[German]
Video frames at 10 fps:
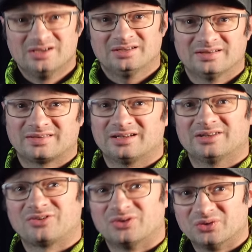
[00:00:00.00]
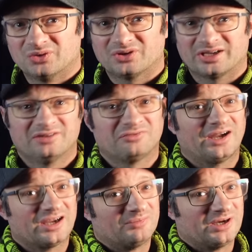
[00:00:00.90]
die Installation durch einen
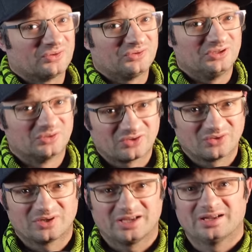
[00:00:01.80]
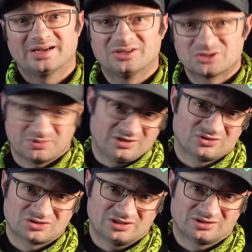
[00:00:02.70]
Fachmann und die Nutzung einer
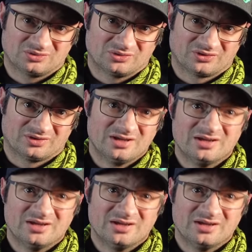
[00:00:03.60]
Einspeisesteckdose.